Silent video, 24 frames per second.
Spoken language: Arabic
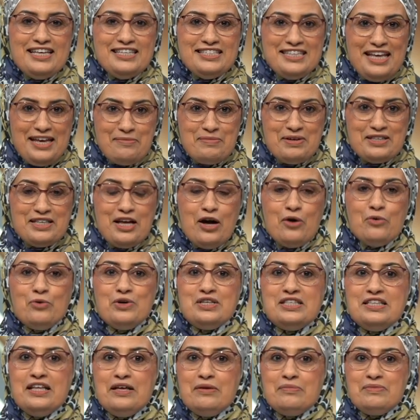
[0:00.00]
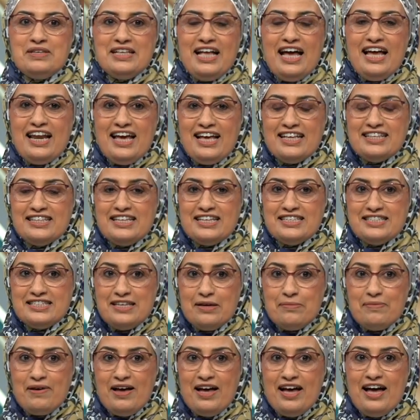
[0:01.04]
زي ما تعودنا من حلقاتنا
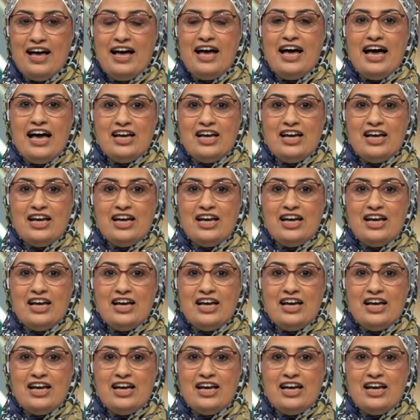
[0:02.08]
السابقة